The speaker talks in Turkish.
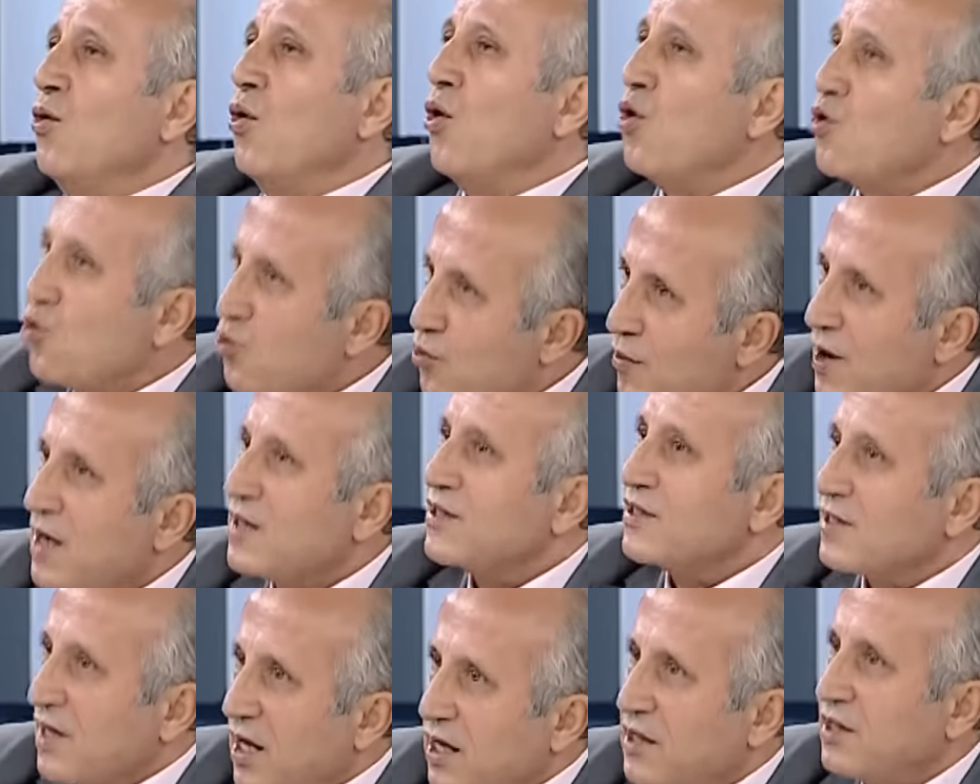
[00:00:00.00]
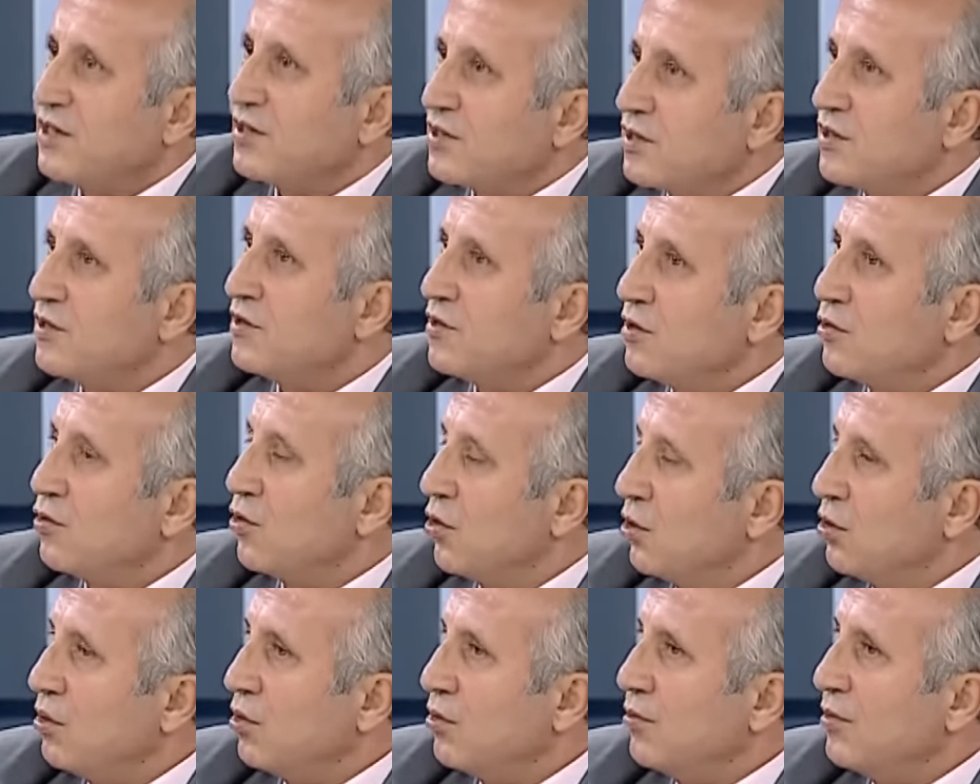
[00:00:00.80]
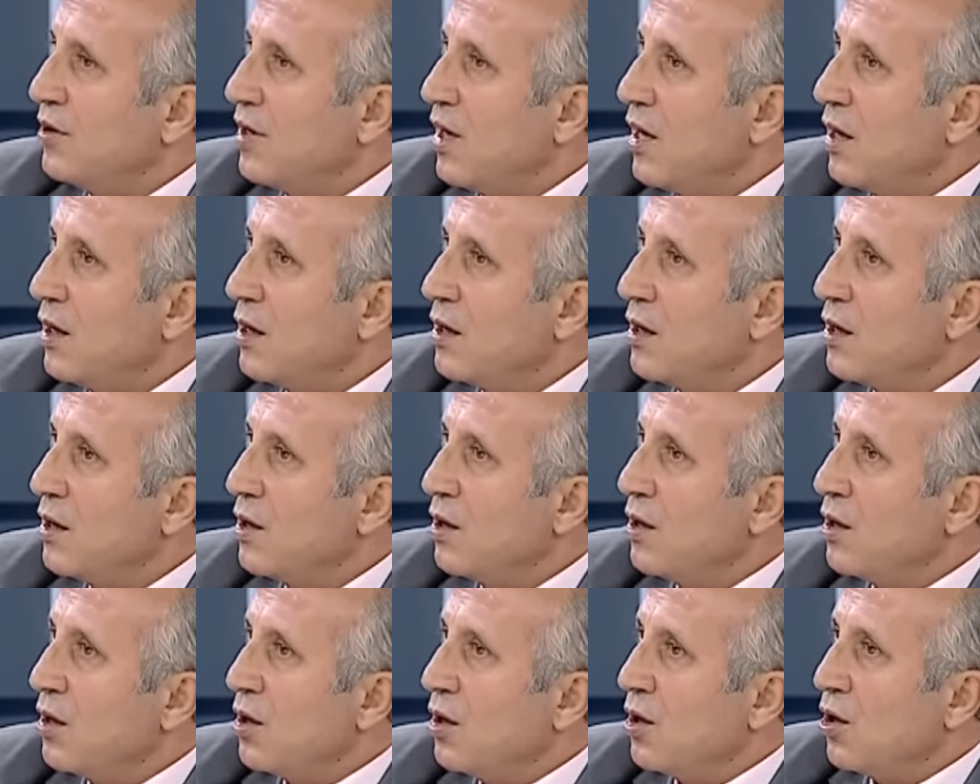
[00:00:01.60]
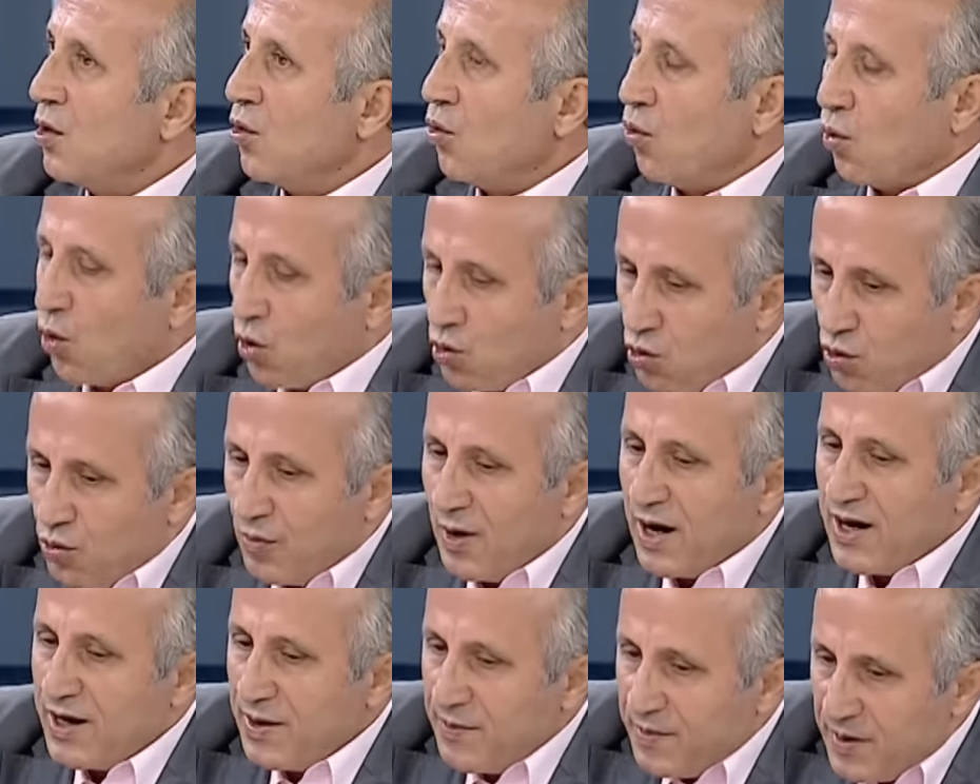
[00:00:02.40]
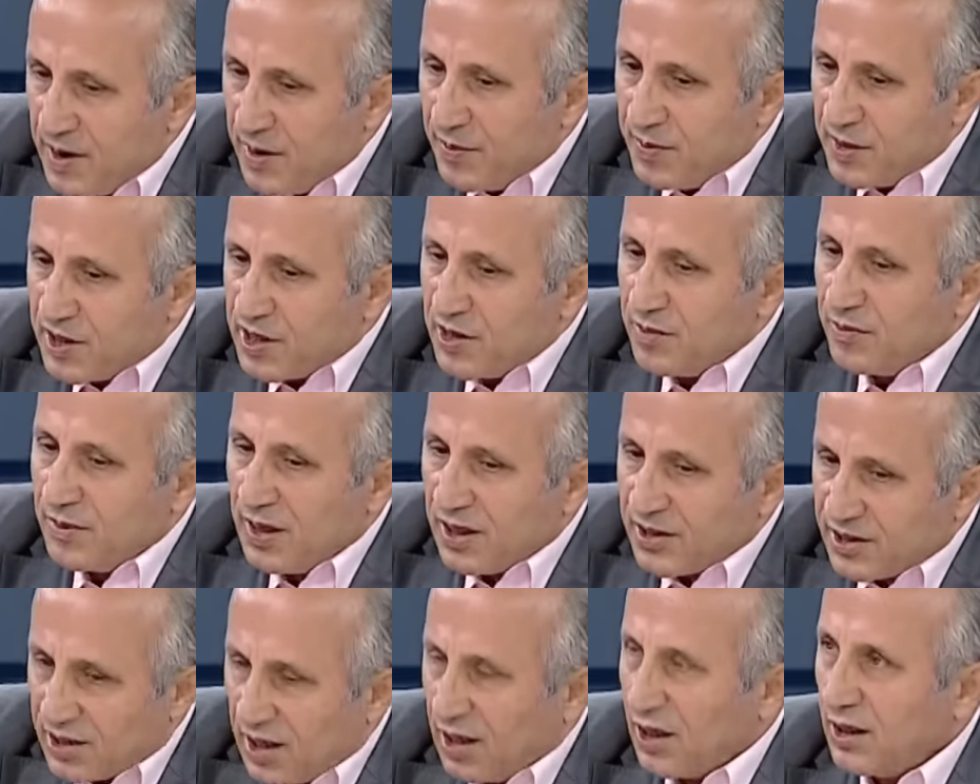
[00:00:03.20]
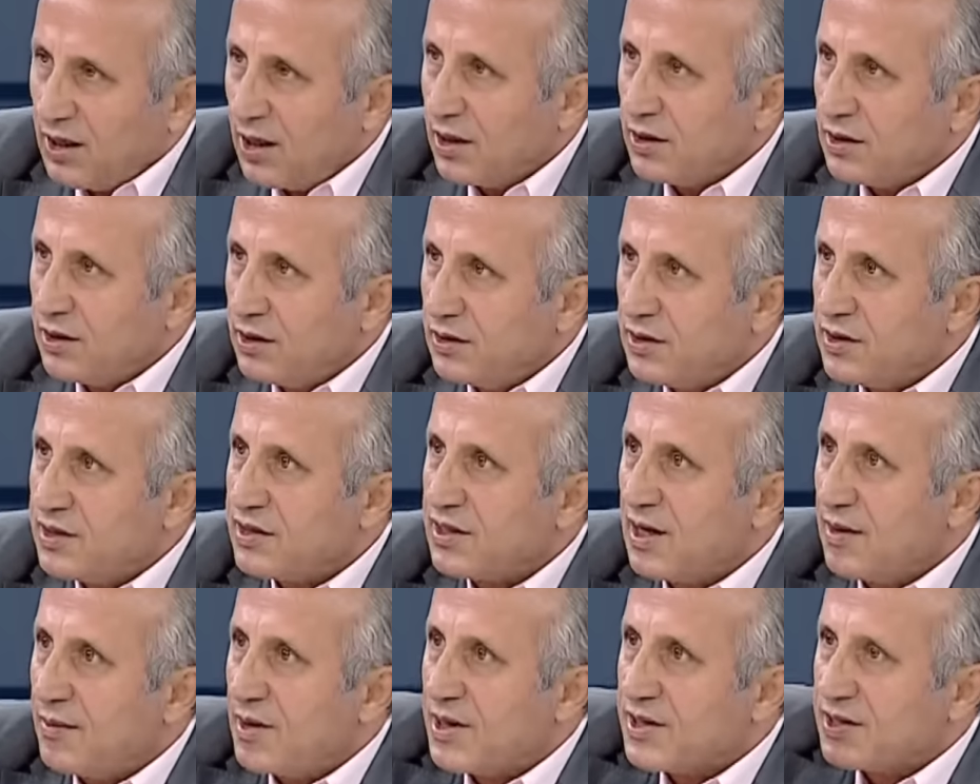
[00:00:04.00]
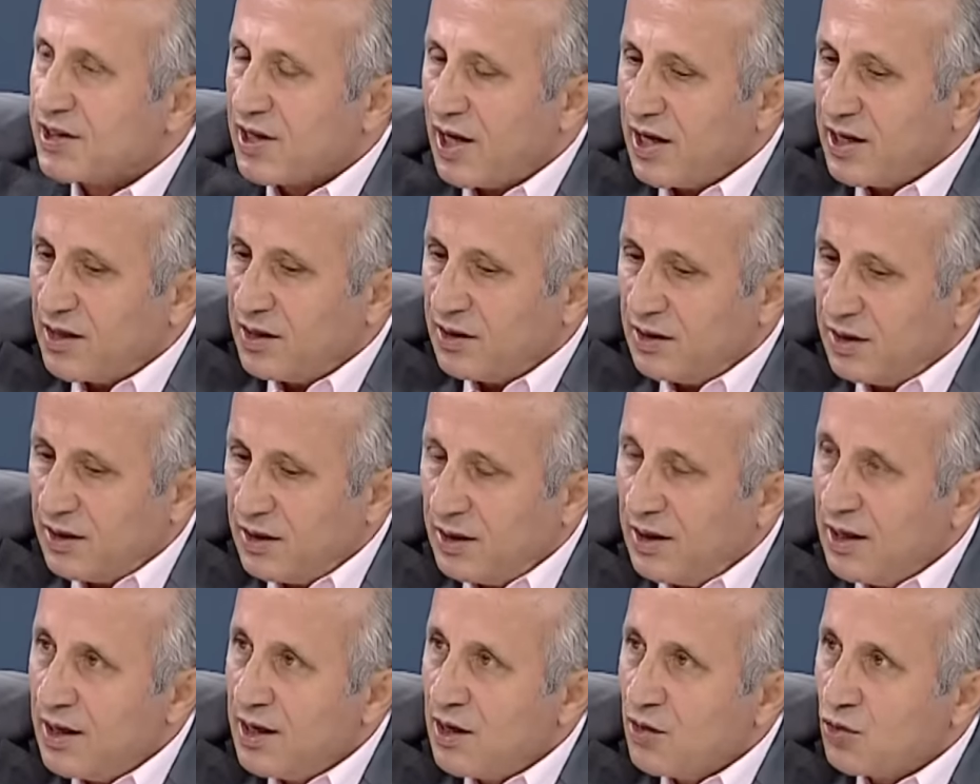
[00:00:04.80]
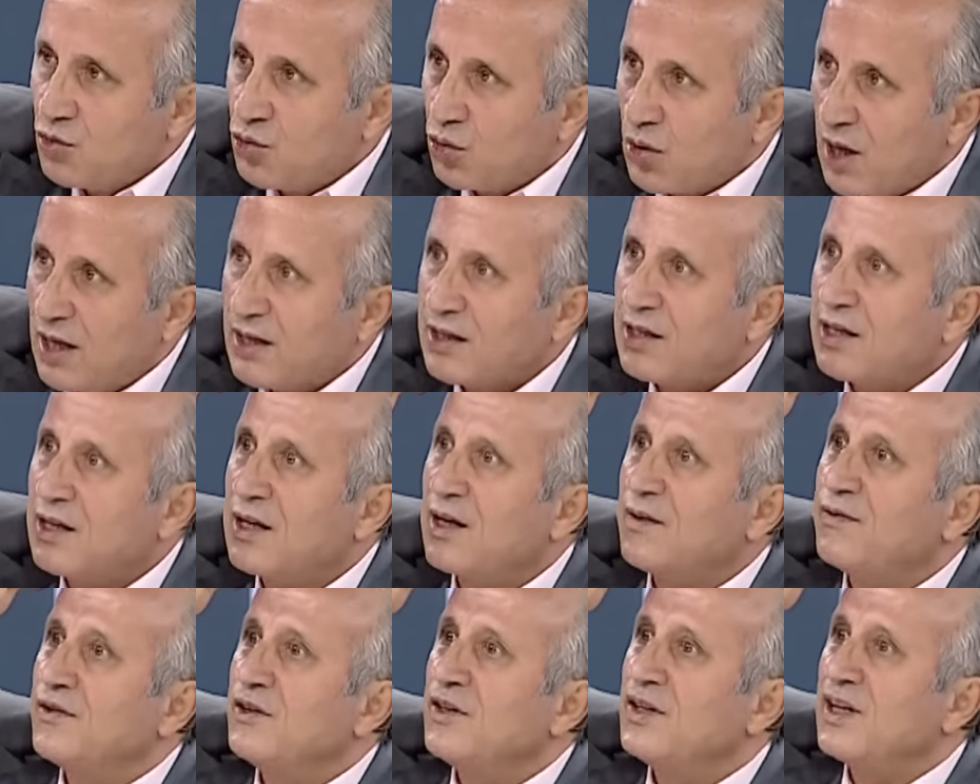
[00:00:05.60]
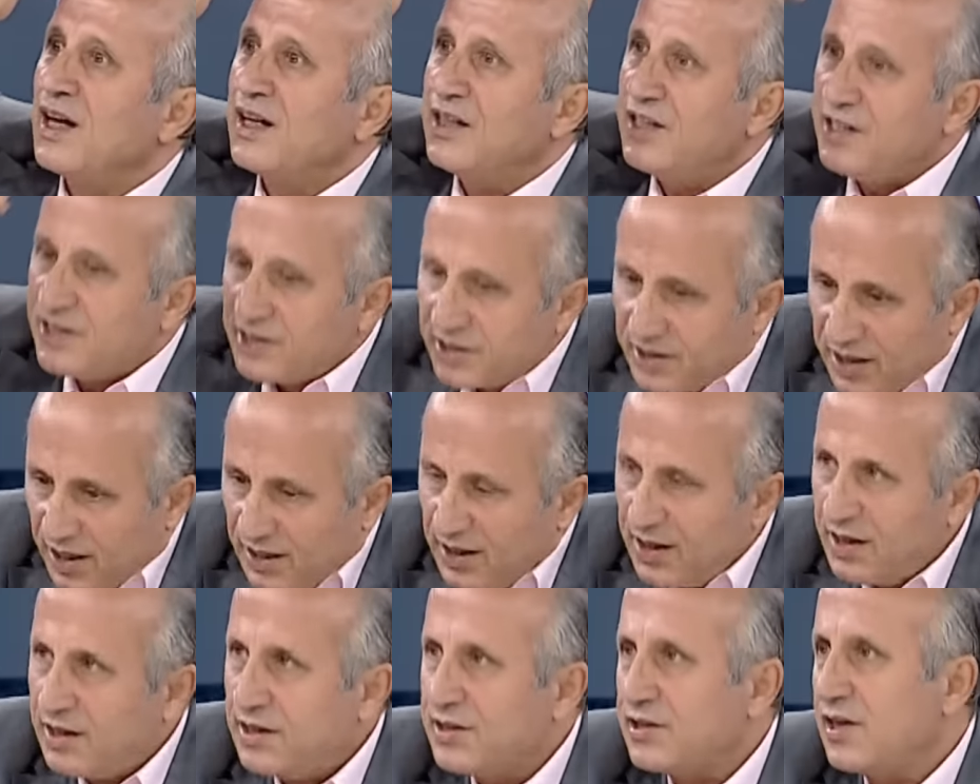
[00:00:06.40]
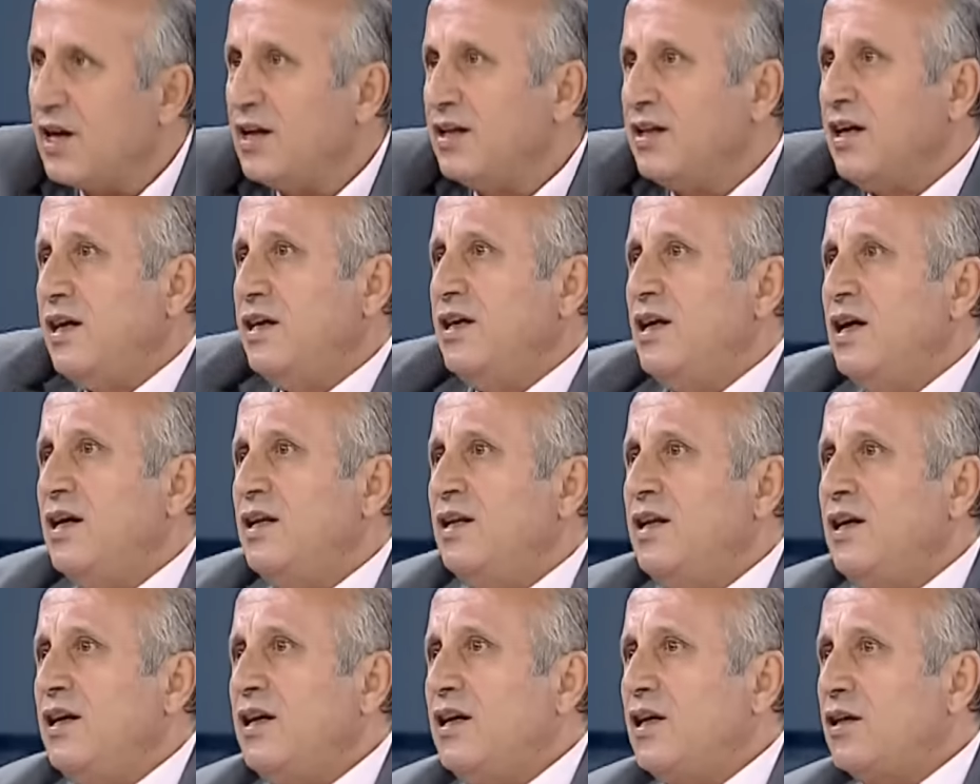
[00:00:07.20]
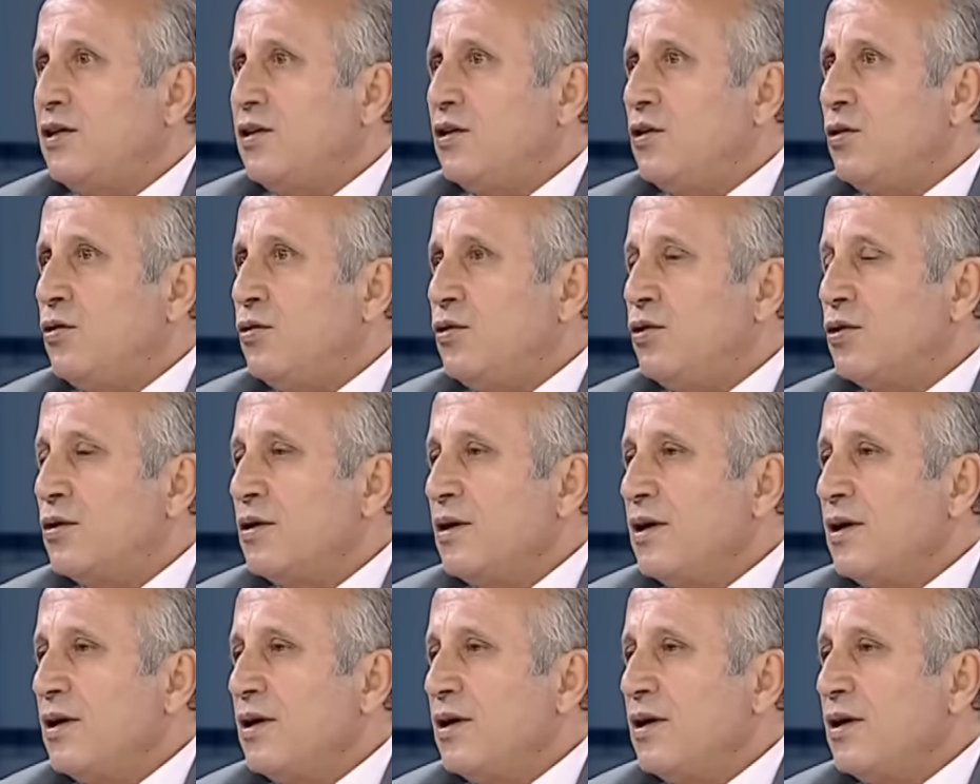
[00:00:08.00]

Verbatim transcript: Okumak saygısızlık olur mu ya? Okumayı bir biçimde sağladığınız zaman saygının Kur'an tarafından isteneni zaten yerine getiriliyor.